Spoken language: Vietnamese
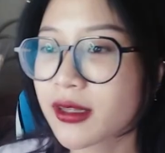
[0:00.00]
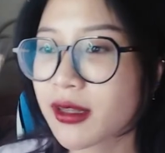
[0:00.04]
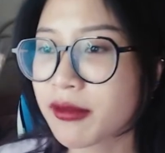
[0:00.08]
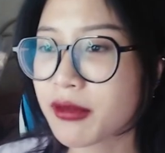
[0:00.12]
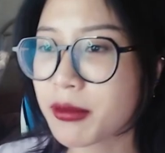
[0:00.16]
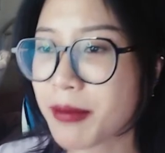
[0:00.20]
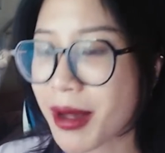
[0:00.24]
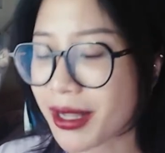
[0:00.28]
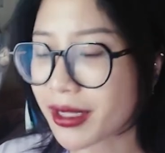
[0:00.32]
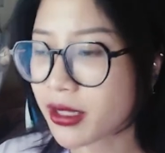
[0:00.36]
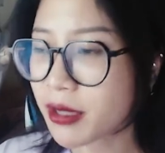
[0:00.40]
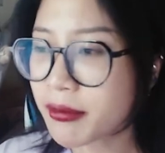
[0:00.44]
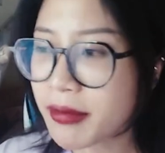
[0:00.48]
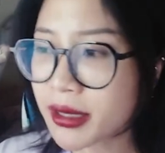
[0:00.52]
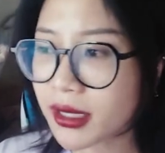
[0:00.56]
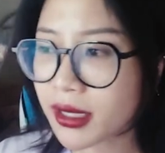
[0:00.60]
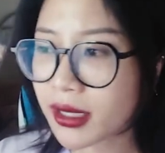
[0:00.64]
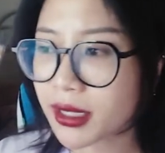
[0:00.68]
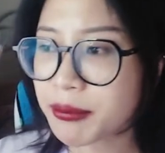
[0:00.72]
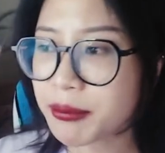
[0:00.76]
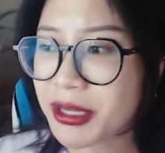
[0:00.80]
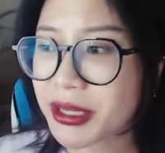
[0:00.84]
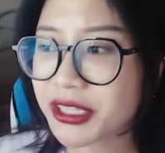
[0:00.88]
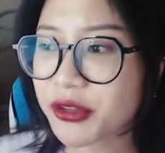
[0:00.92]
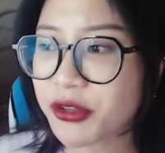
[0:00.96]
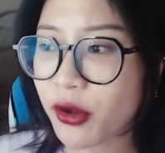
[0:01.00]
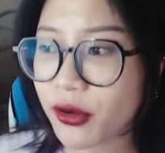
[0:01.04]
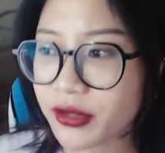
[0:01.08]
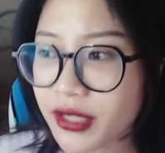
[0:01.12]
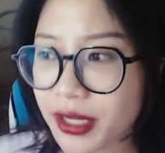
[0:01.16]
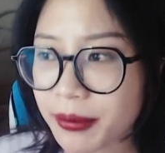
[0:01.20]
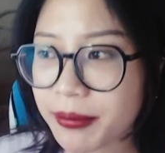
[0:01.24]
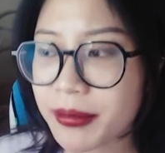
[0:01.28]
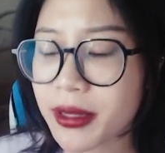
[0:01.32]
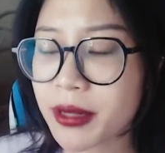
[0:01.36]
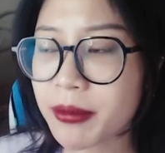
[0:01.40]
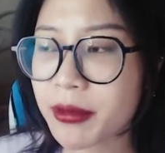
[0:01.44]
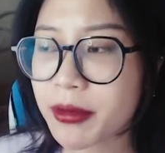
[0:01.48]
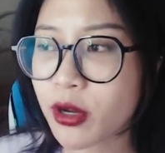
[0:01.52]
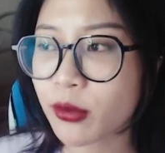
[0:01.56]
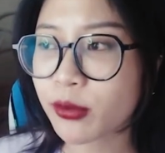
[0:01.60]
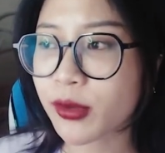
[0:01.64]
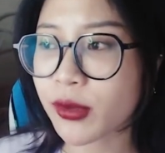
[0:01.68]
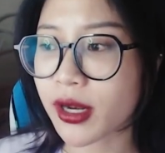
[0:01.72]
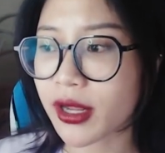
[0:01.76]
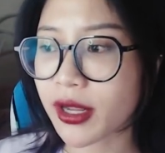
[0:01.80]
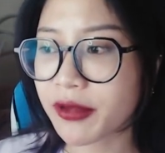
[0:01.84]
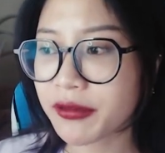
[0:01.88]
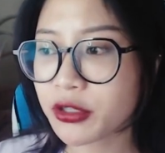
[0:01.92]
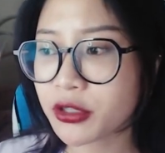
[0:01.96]
vì bản thân mình lấy biết rõ nhất bây giờ mình không thể
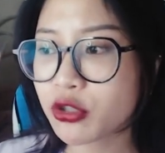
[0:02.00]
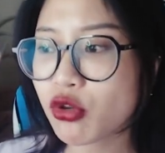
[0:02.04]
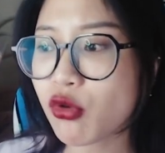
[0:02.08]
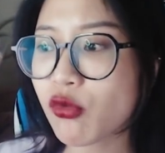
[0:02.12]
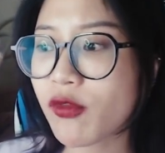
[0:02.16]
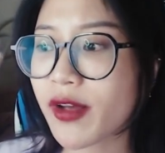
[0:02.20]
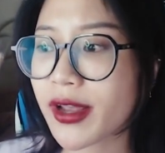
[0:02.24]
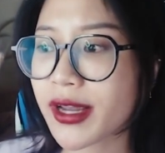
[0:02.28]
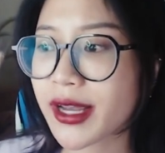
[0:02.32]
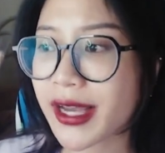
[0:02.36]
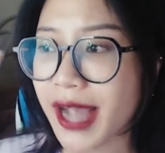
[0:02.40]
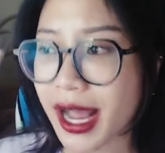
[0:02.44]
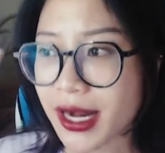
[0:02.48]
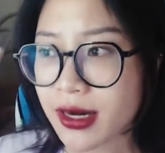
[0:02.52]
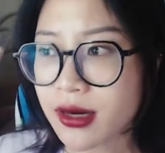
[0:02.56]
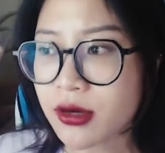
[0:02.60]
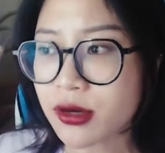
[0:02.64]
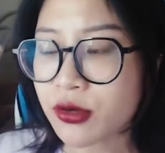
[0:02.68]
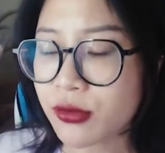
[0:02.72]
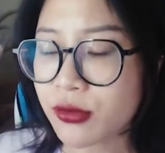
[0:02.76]
lấy ví dụ về người khác được đúng